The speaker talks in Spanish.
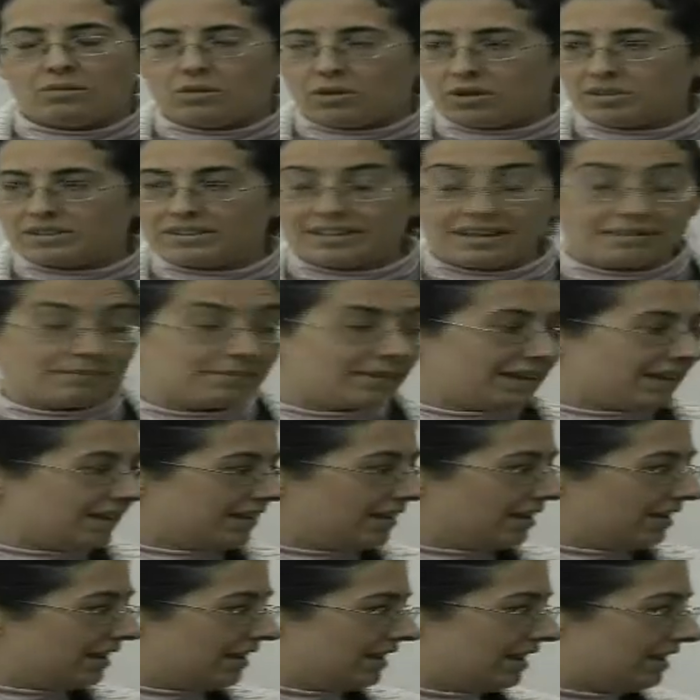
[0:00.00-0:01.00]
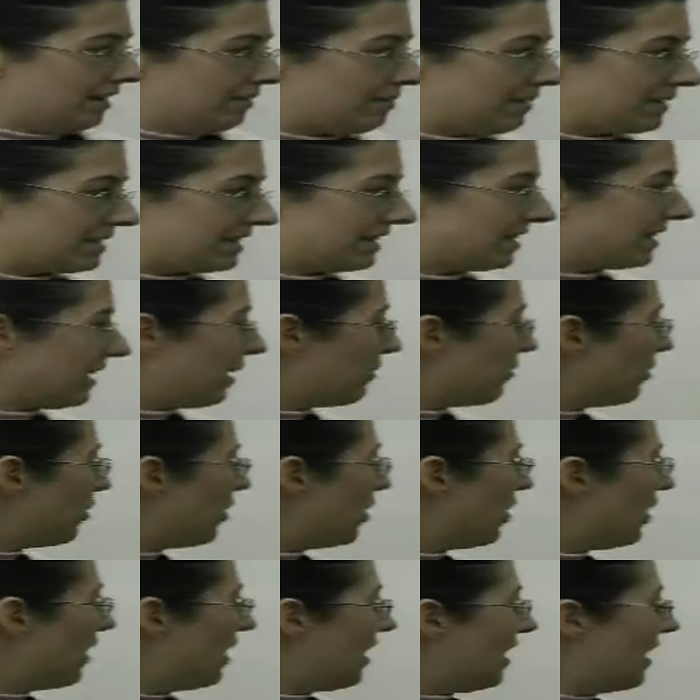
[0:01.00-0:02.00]
luego también eh, presentamos
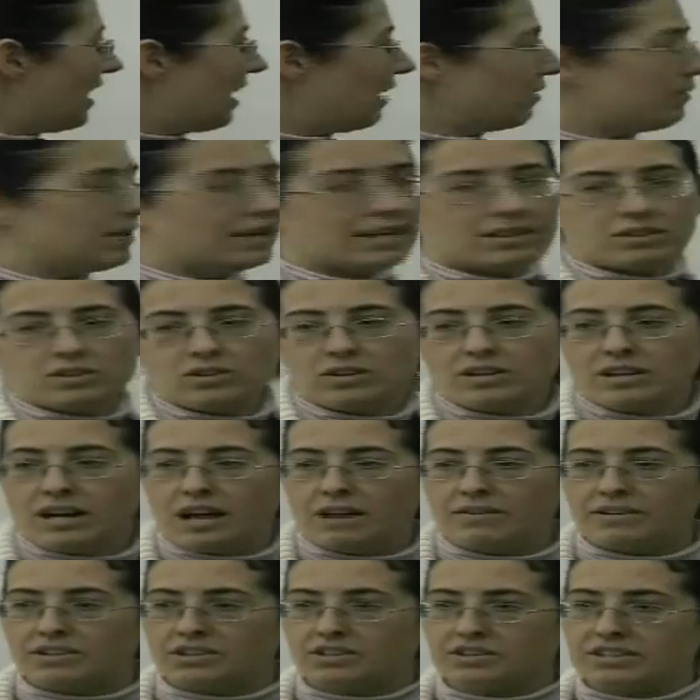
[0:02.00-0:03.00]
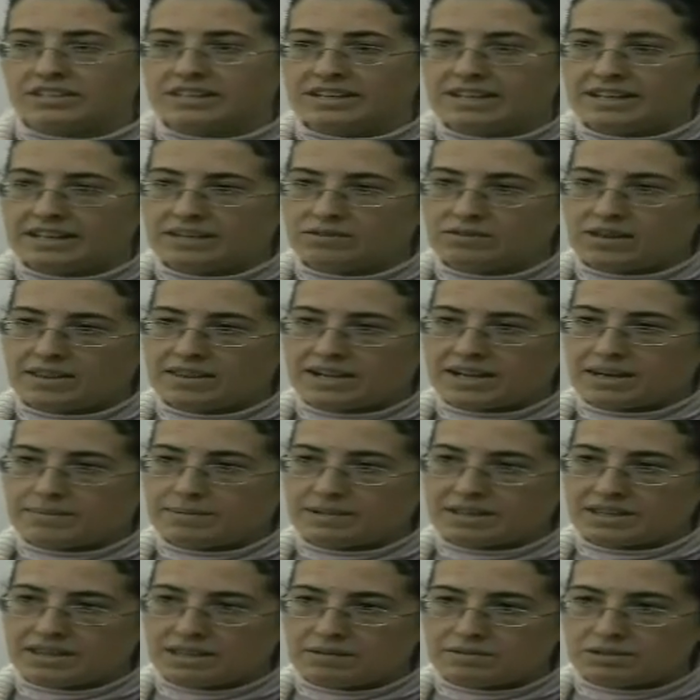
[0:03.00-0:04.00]
a Alberto. Alberto tiene una
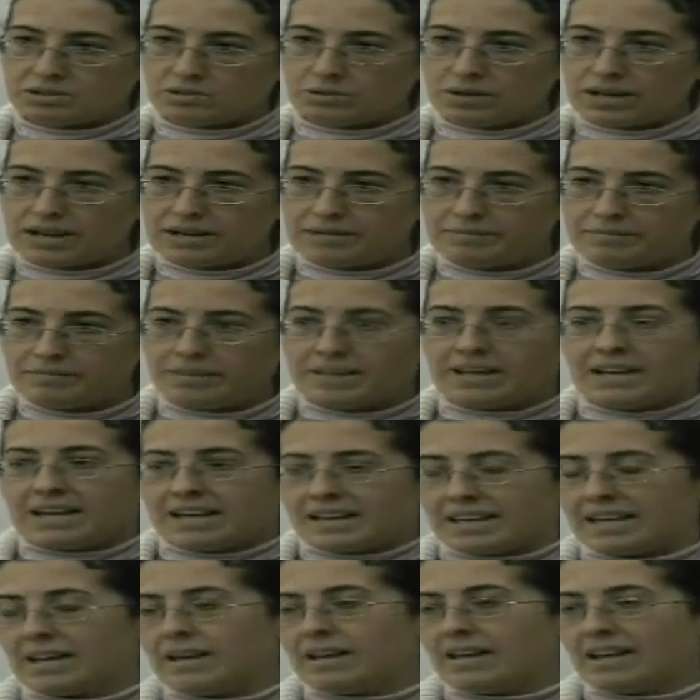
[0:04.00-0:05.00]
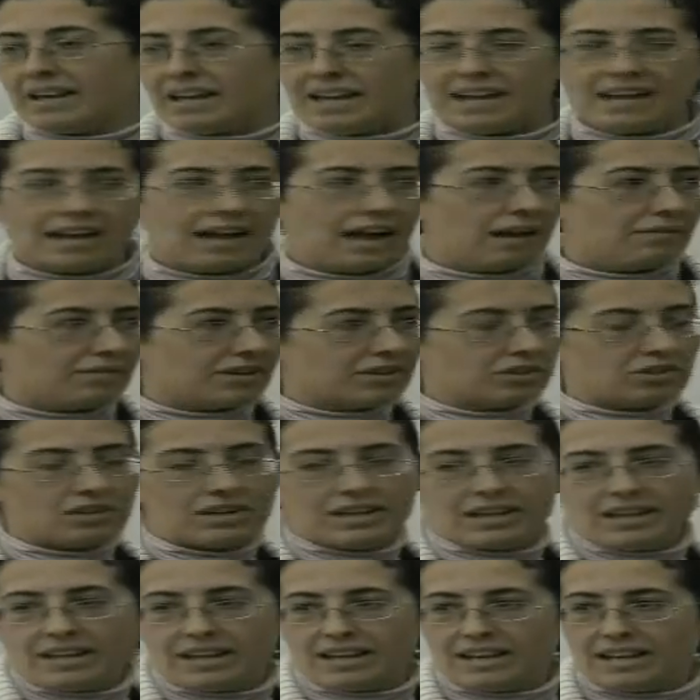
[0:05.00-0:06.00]
discapacidad visual y Alberto
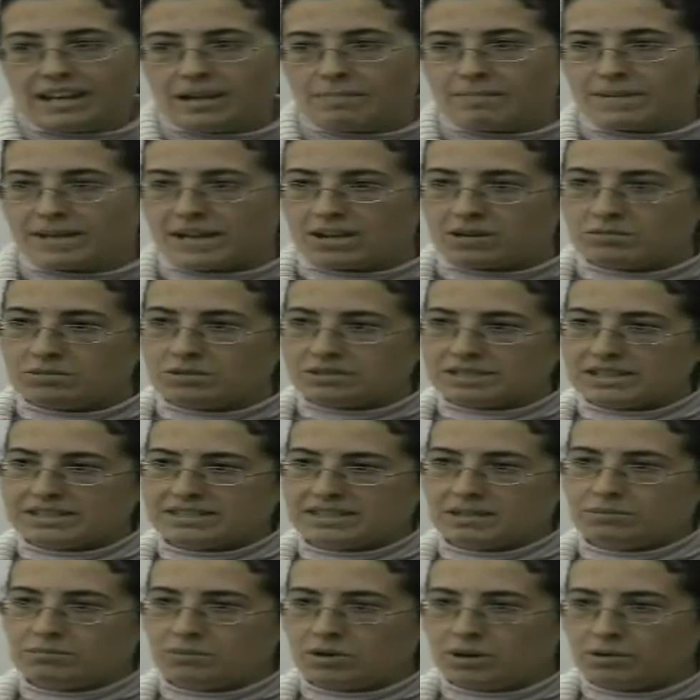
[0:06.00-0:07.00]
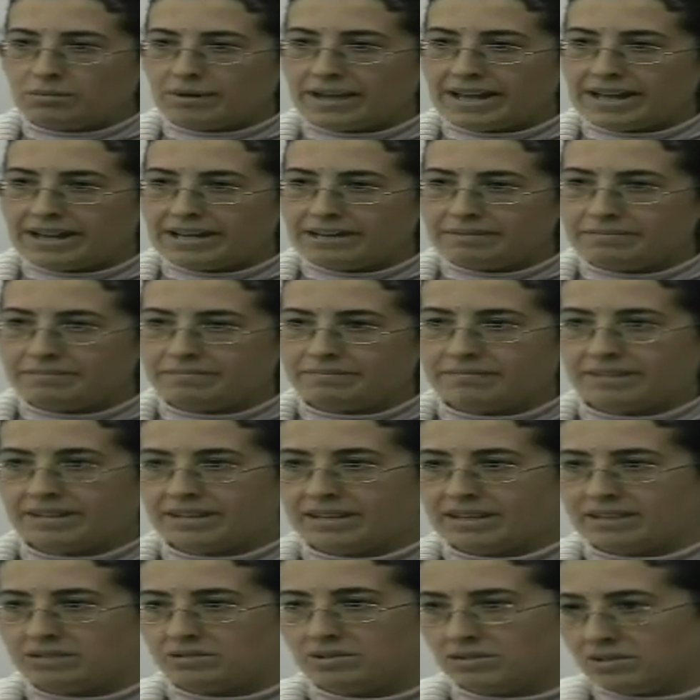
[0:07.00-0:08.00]
le, le explica cómo se desenvuelve
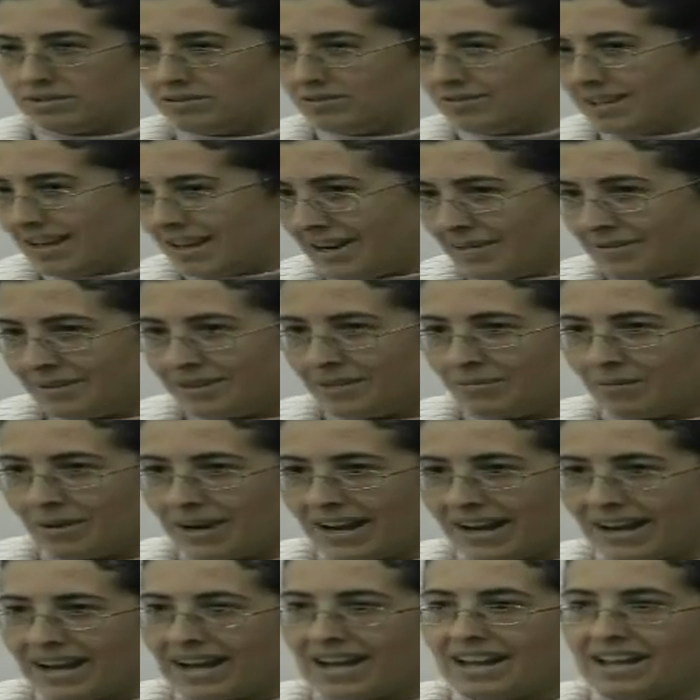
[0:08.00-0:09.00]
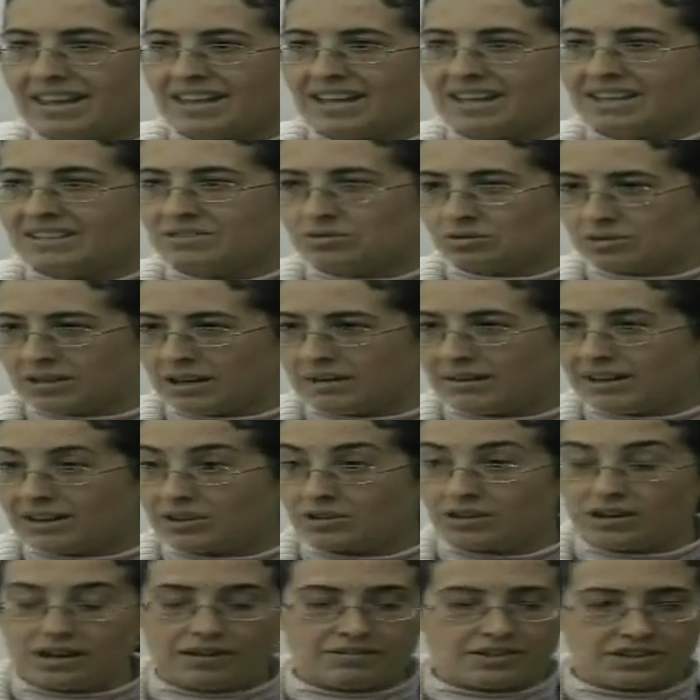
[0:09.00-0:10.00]
diariamente por la calle, en su
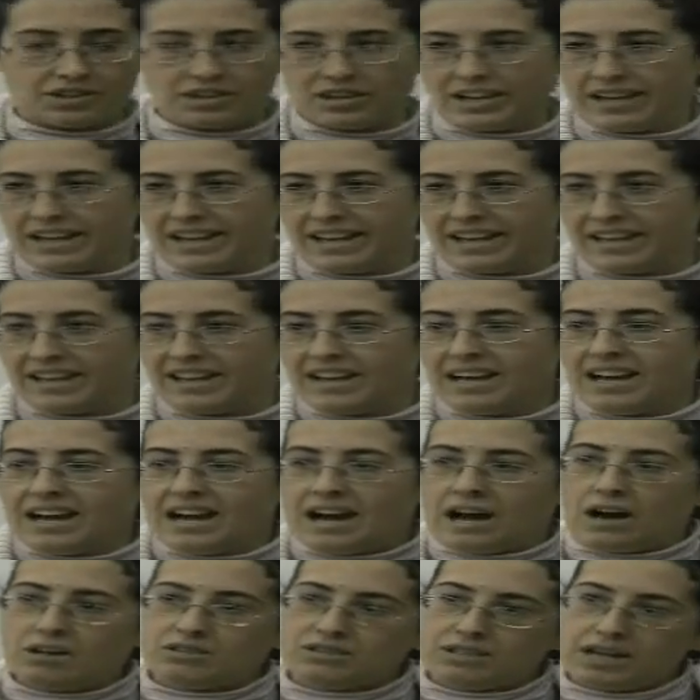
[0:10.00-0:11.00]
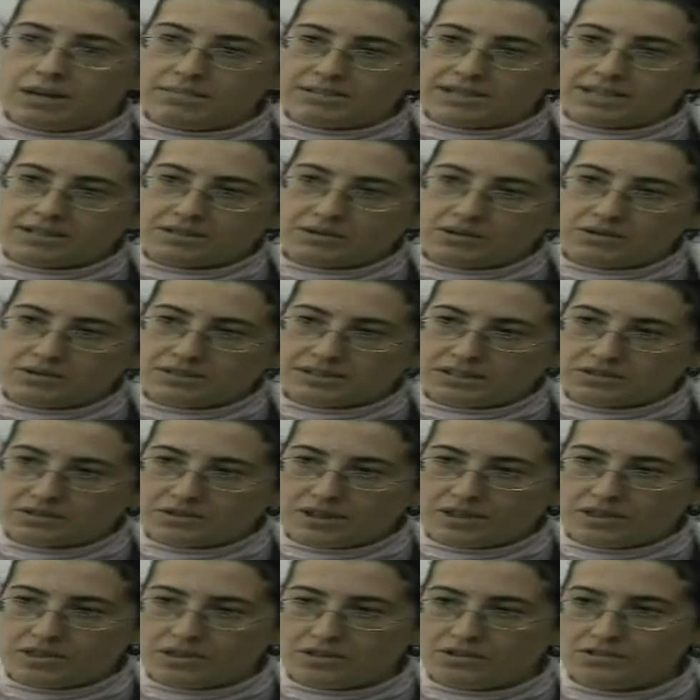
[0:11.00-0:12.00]
trabajo. Alberto es auxiliar administrativo de nuestra
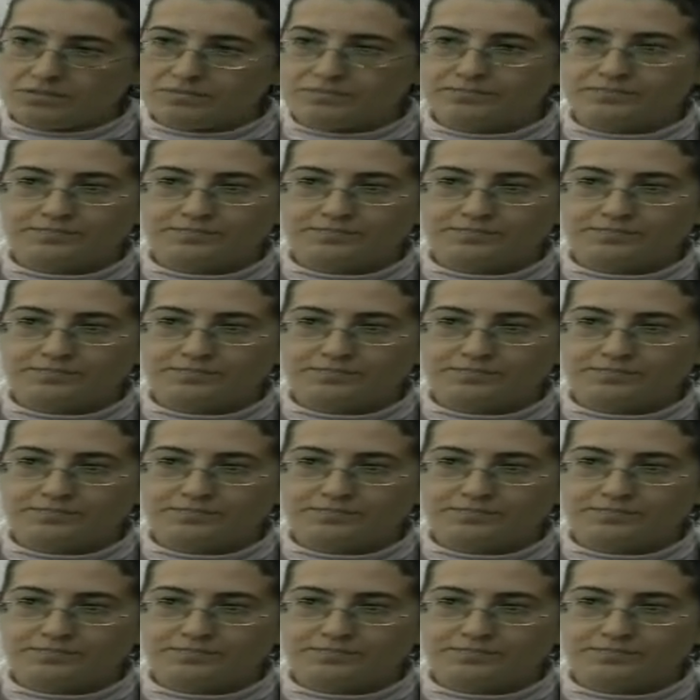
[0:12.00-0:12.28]
asociación.